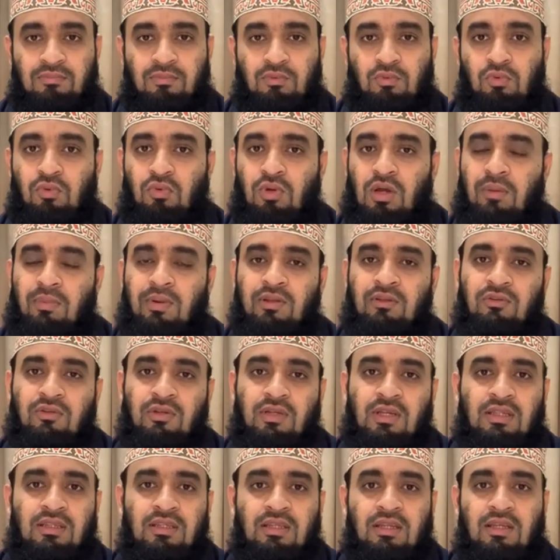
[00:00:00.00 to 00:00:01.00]
কোনো আবাদতের
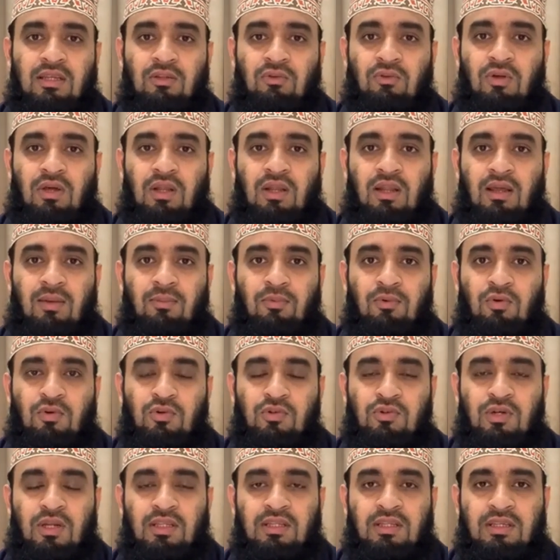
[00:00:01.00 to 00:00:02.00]
ক্ষেত্রেই কিন্তু আল্লাহ এমন
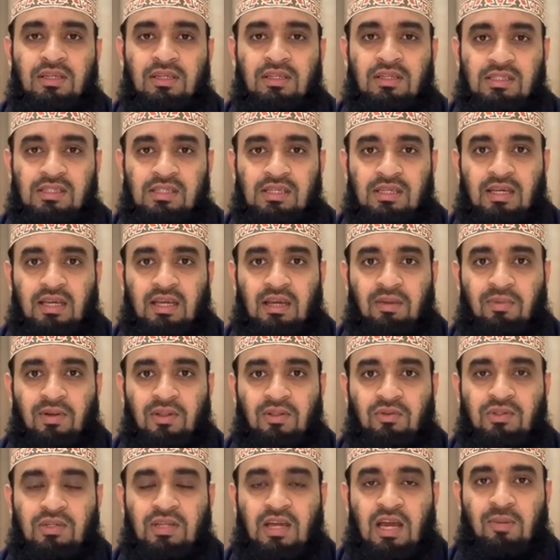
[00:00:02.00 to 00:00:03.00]
ঘোষণা দেননি যে এই
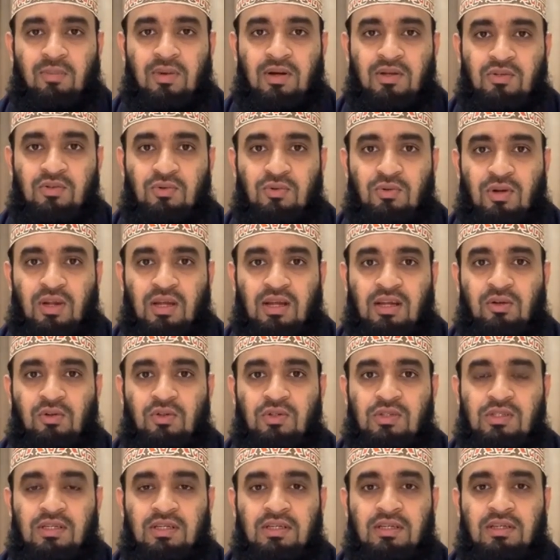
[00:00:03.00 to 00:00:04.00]
আবাদতটি আমার জন্য রাখা
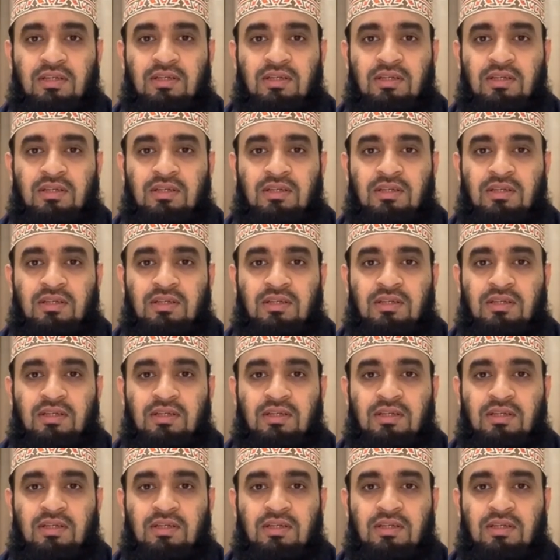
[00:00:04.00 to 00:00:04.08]
হচ্ছে